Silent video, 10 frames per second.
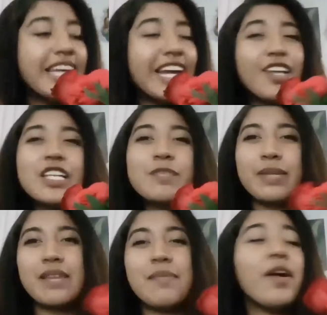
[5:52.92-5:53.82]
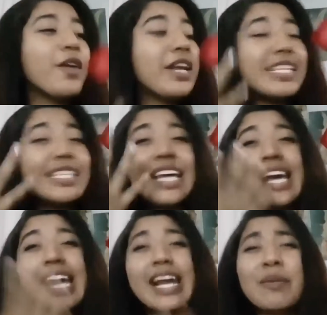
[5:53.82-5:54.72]
quiero despedirme con
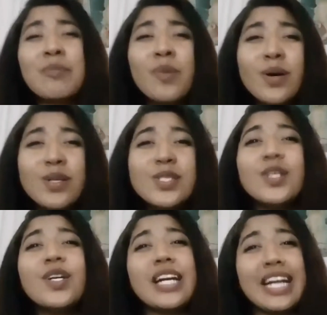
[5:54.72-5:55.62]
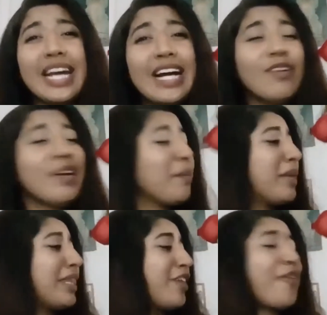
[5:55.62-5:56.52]
este hermoso regalo que
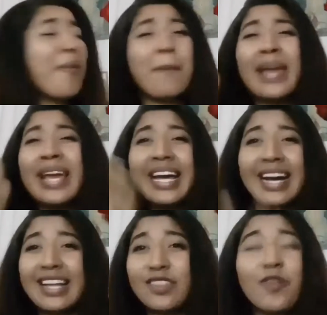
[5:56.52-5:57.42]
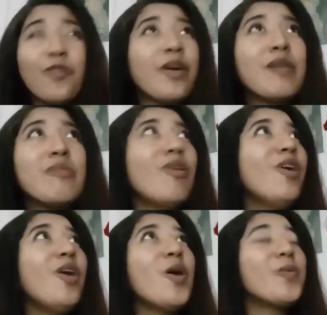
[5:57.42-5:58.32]
me dieron. Me encantó, fue como,
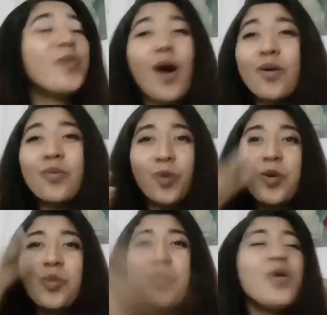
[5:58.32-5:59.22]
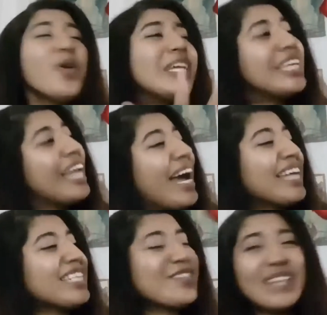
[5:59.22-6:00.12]
wow, muy, muy
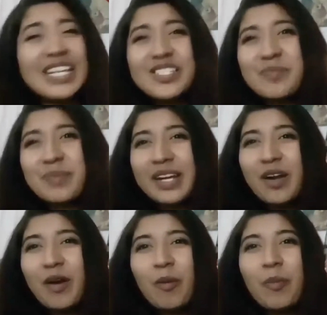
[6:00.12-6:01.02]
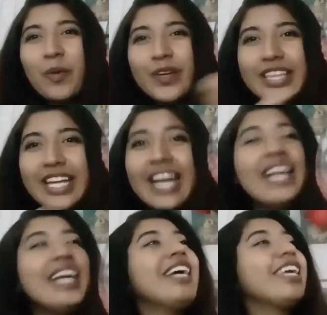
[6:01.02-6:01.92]
nice. Una super copota
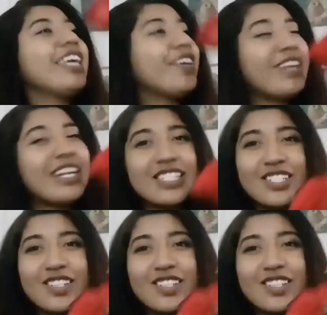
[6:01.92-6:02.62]
y unas